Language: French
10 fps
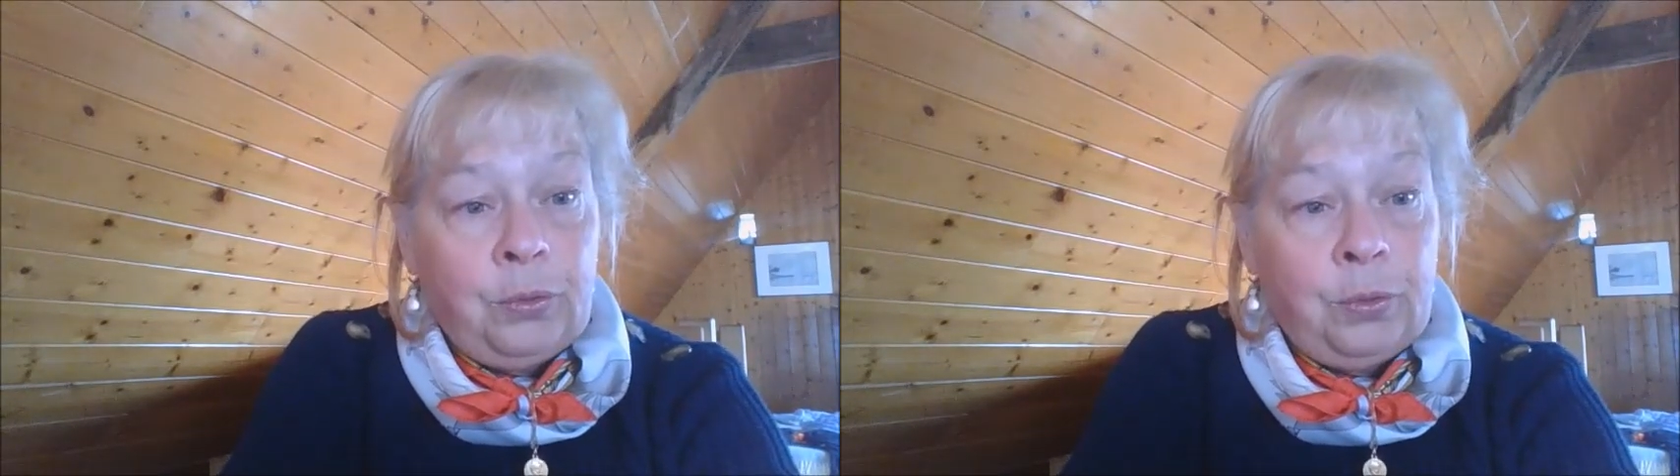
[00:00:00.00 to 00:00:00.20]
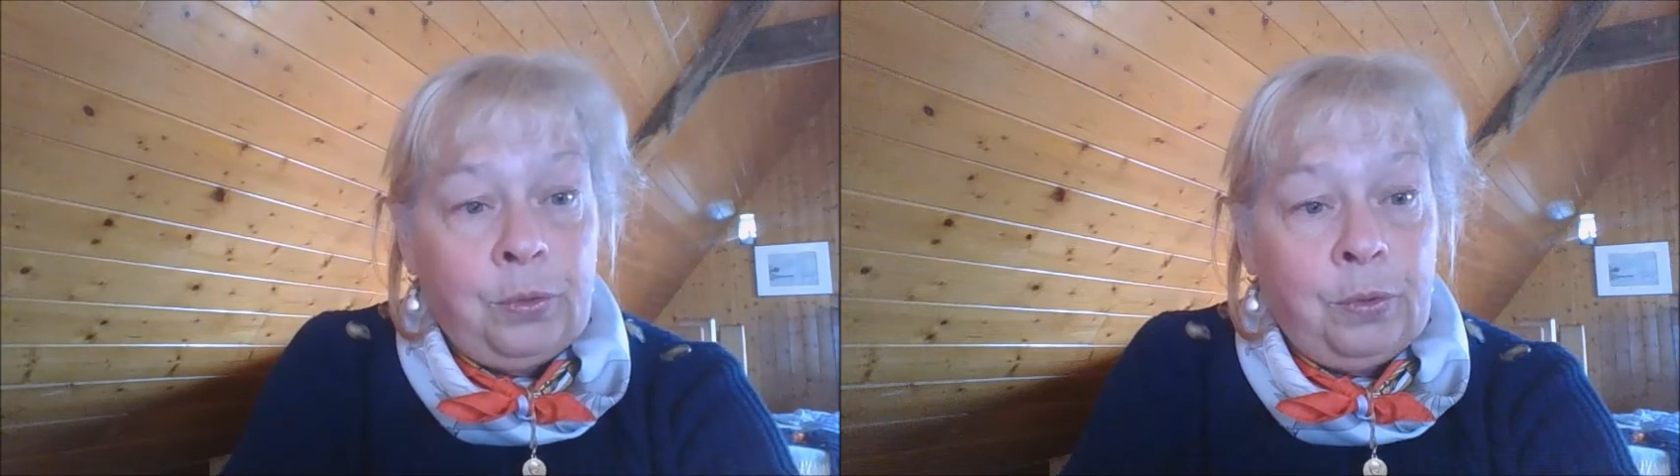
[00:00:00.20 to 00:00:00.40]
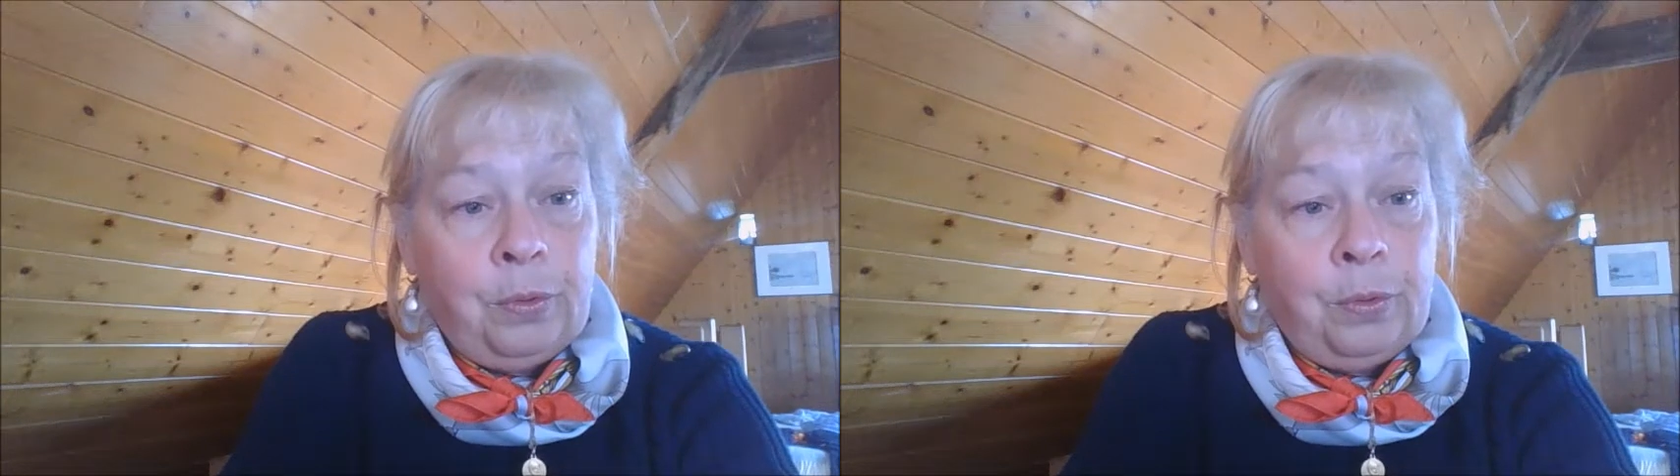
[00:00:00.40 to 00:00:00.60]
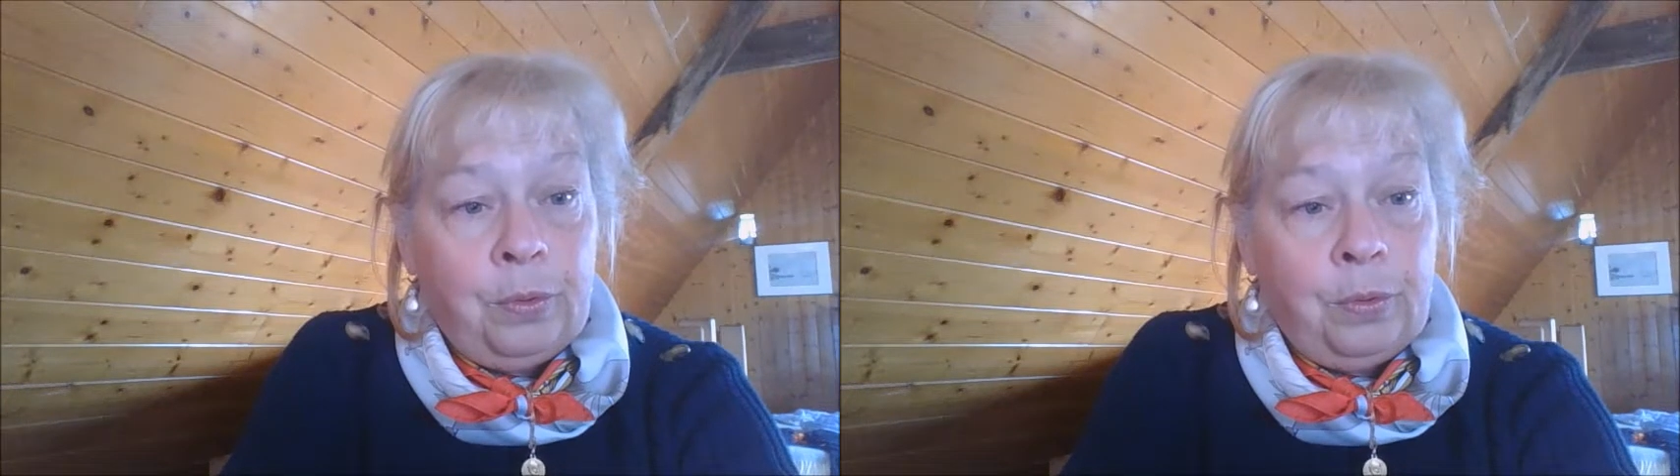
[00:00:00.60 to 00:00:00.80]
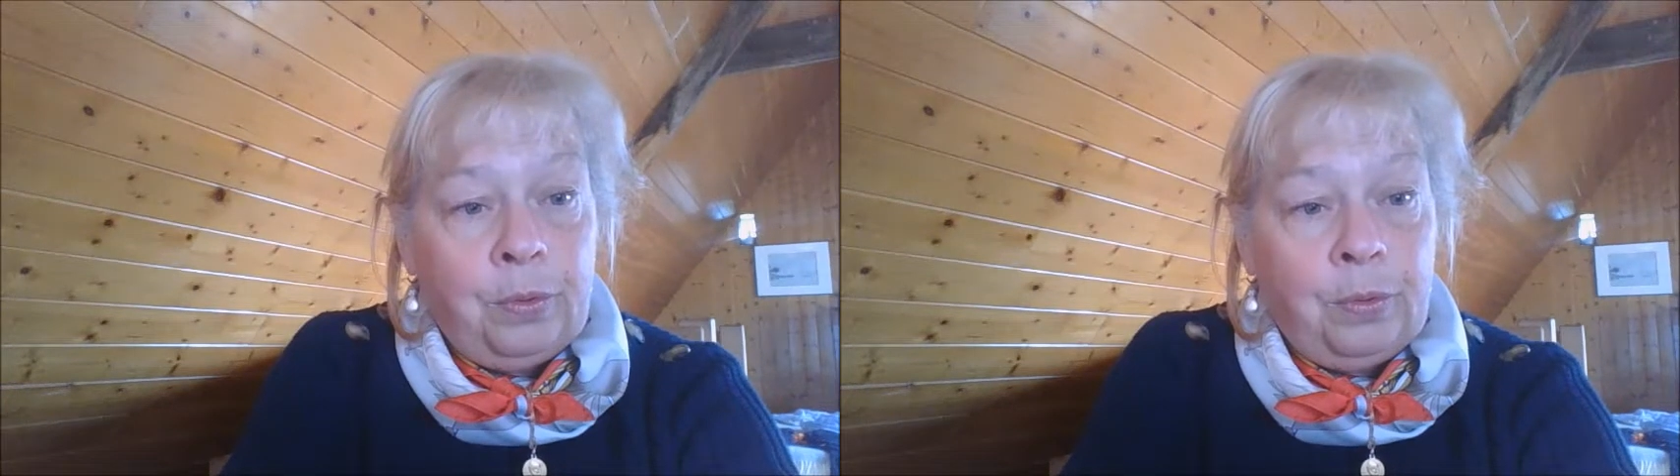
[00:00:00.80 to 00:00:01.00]

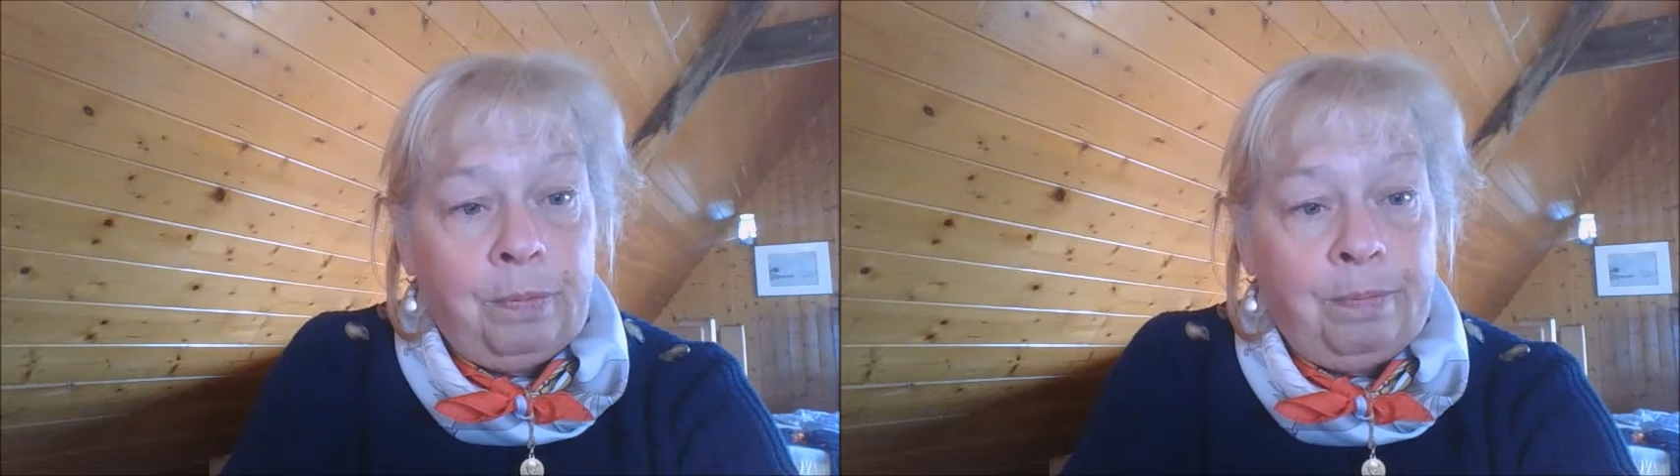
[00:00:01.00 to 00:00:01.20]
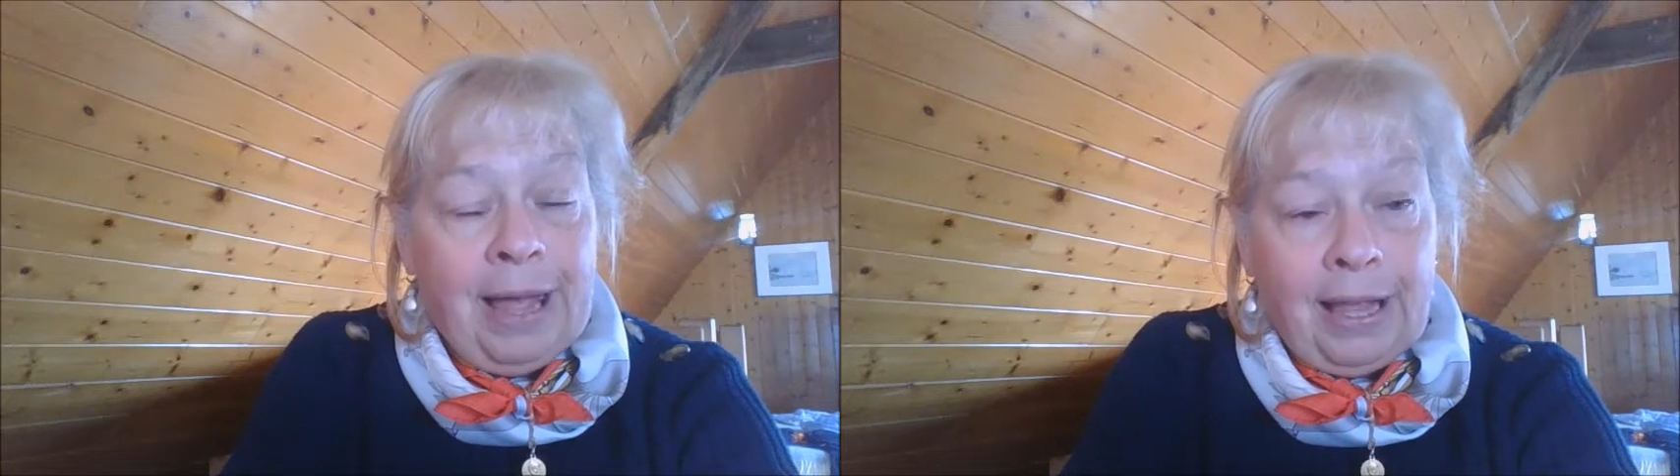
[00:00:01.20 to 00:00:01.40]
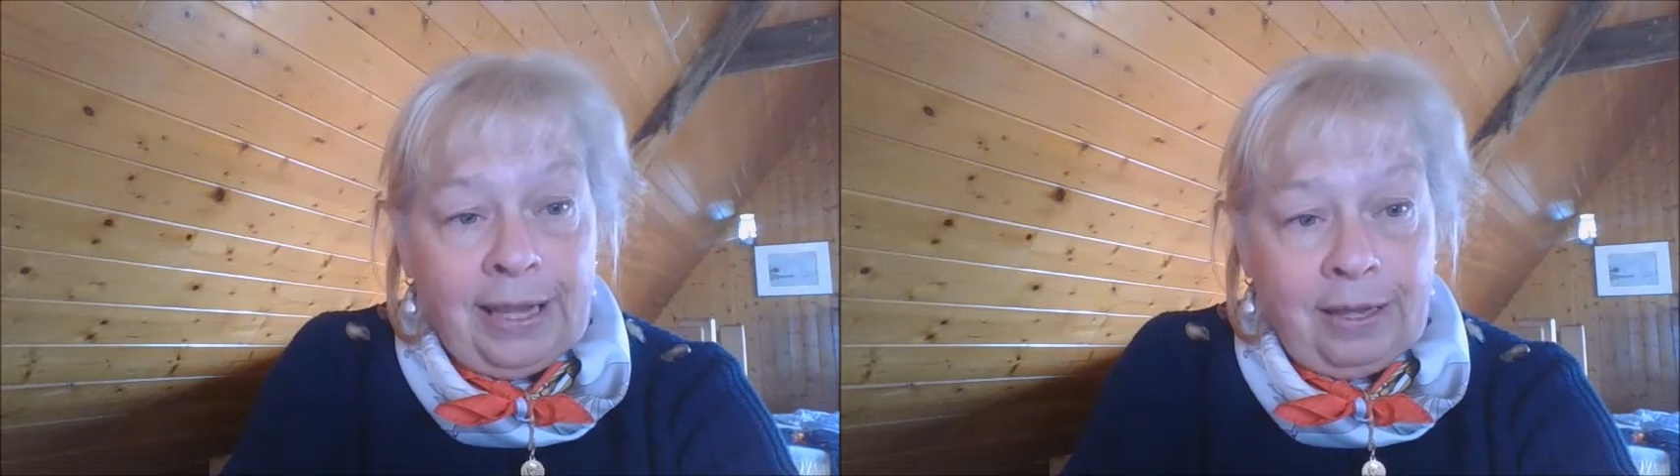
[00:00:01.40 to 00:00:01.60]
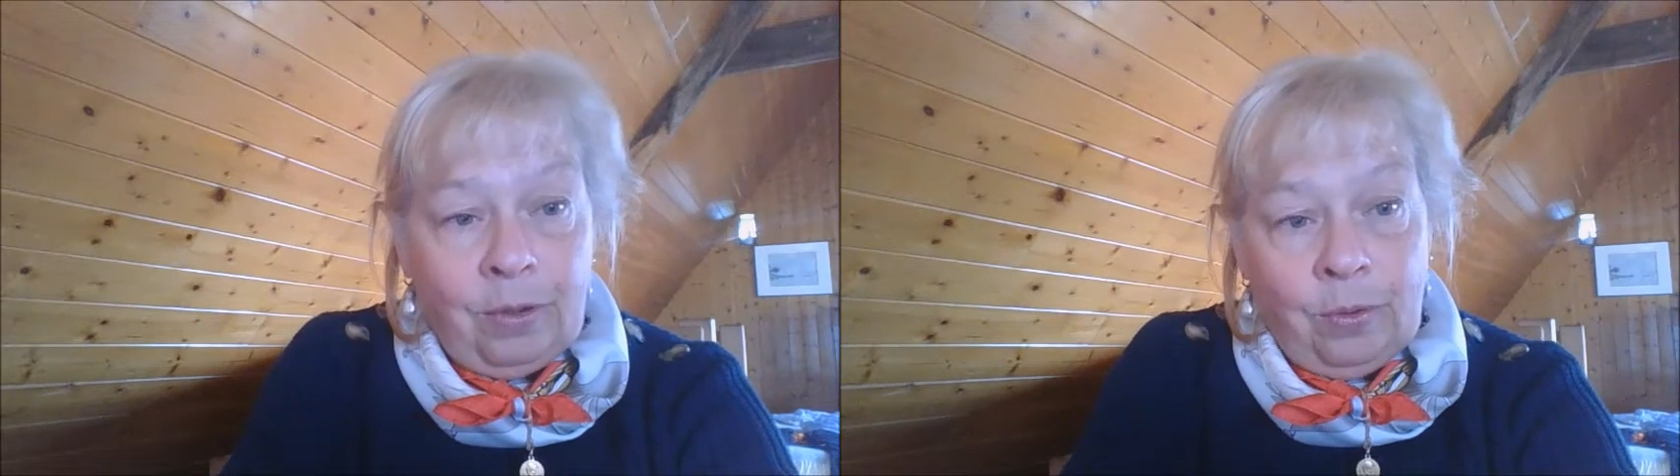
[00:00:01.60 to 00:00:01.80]
de Pâques,